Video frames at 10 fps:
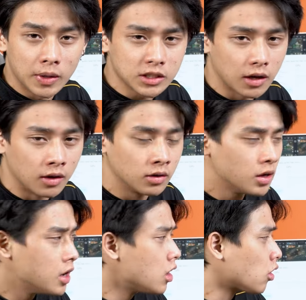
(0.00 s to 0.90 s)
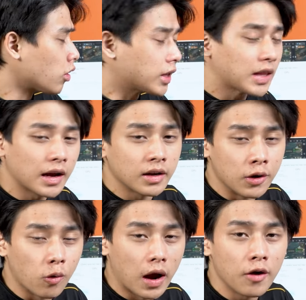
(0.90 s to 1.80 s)
Master. Còn để tăng
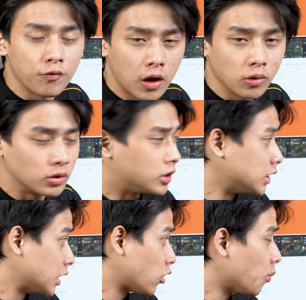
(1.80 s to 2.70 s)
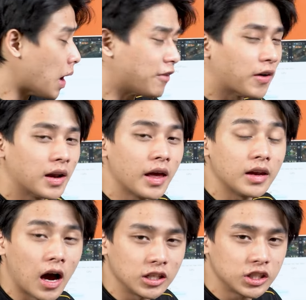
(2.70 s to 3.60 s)
hiệu quả airflow thì sẽ có 3 fan LED
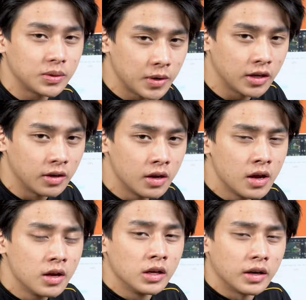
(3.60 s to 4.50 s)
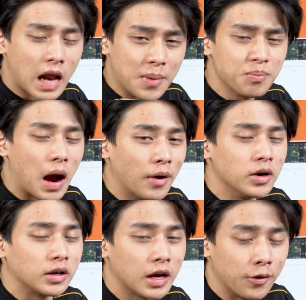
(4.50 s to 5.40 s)
RGB đảm bảo
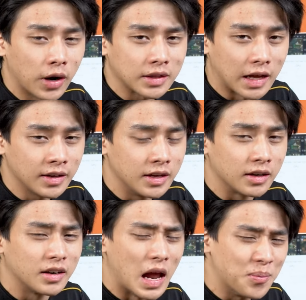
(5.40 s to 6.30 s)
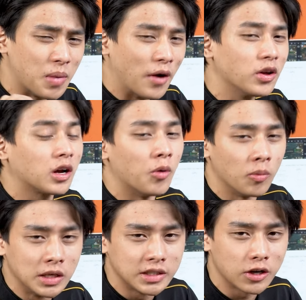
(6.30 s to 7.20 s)
được cái hiệu năng tản nhiệt, đảm bảo được cái bộ
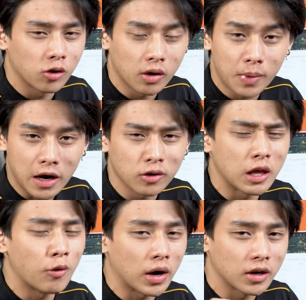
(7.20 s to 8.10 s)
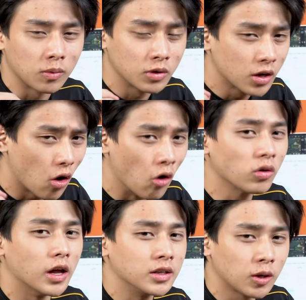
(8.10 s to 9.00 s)
PC của các bạn có thể hoạt động được
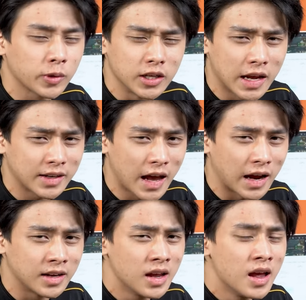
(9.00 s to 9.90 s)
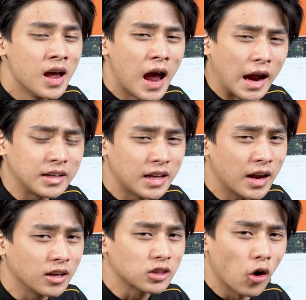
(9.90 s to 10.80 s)
ổn định trong thời gian dài, hạn
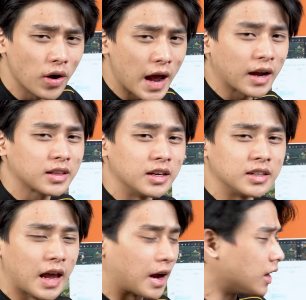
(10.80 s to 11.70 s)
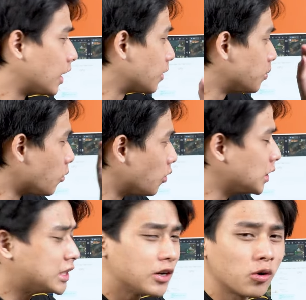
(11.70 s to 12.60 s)
chế được tối đa cái tình trạng là bộ
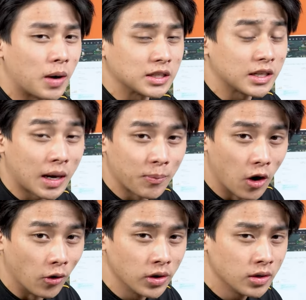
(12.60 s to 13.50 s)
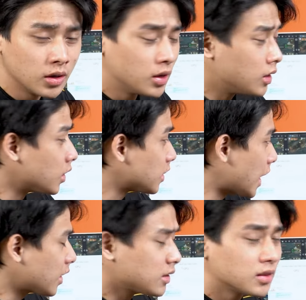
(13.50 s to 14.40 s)
PC của bạn sẽ gặp lỗi, tắt,